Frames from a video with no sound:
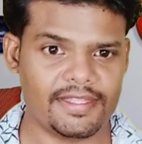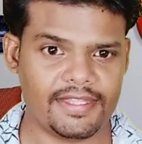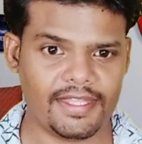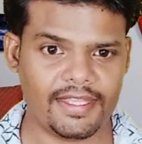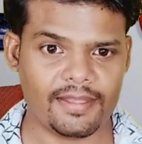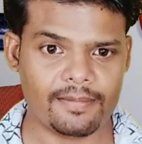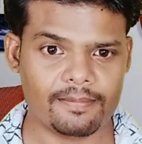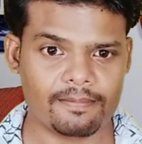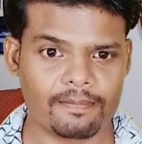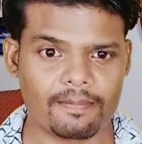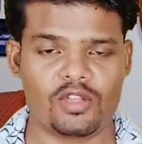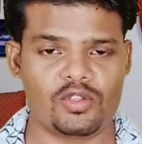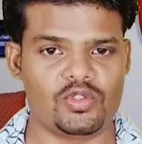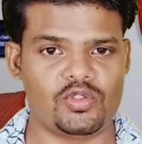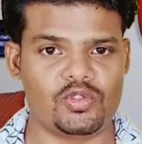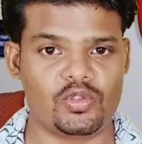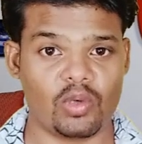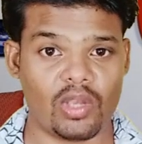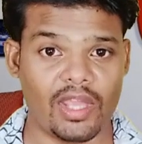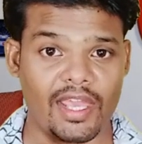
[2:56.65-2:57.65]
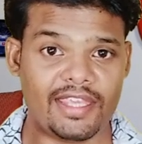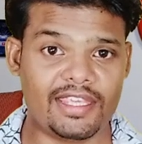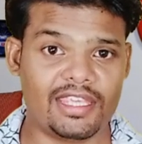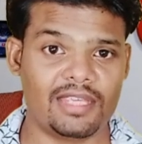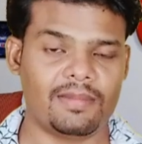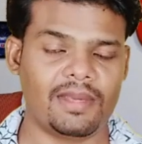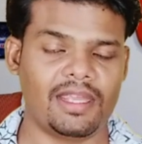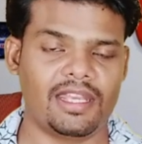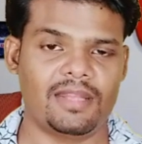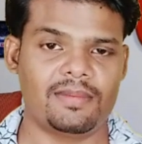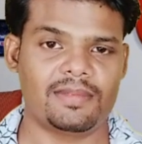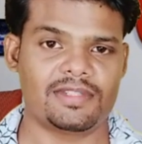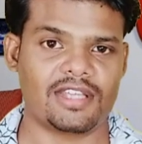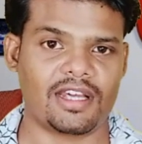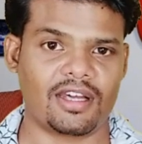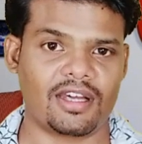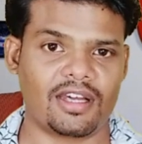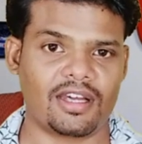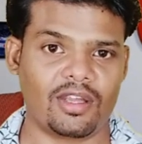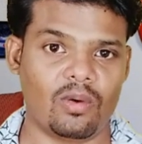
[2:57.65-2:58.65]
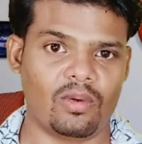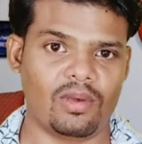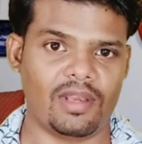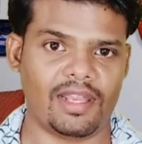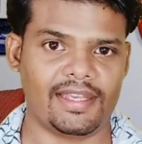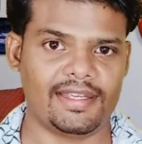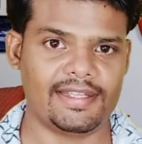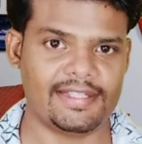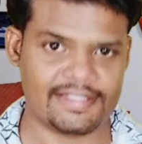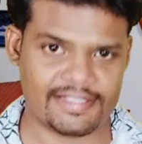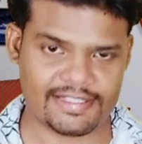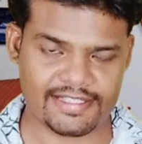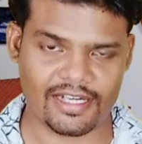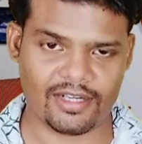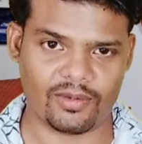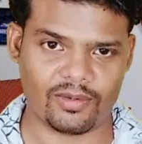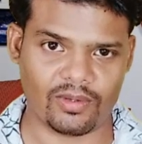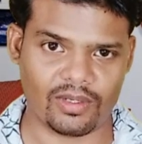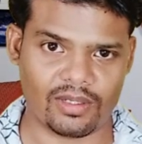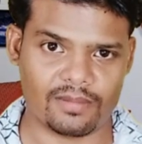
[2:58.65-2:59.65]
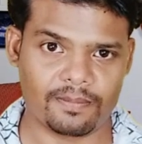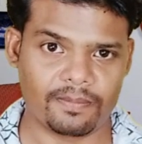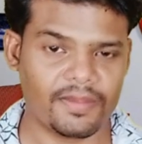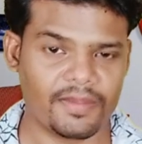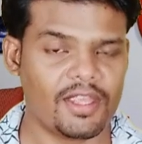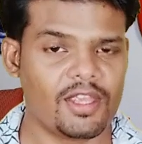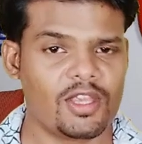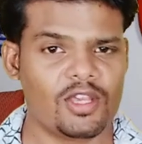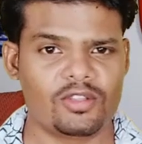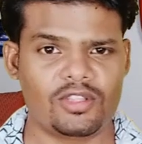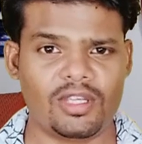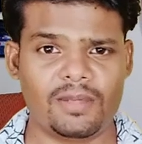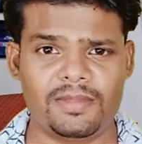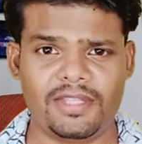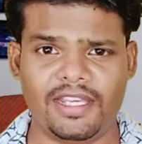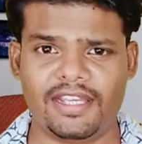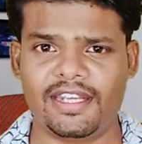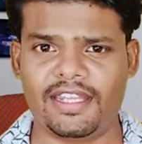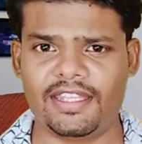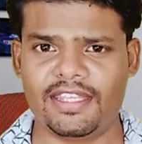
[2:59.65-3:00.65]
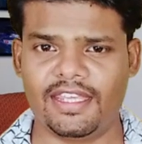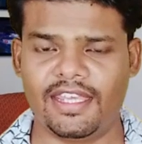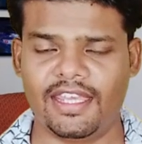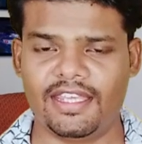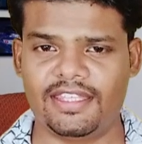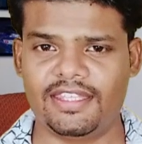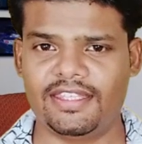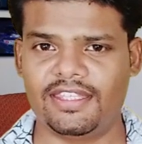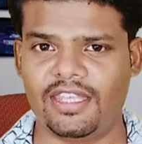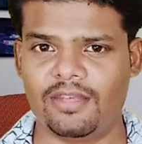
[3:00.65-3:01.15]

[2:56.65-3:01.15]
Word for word: ये जुलाई के महीने में जाकर ऑनलाइन स्टार्ट होगा तो अब देखना यह है कि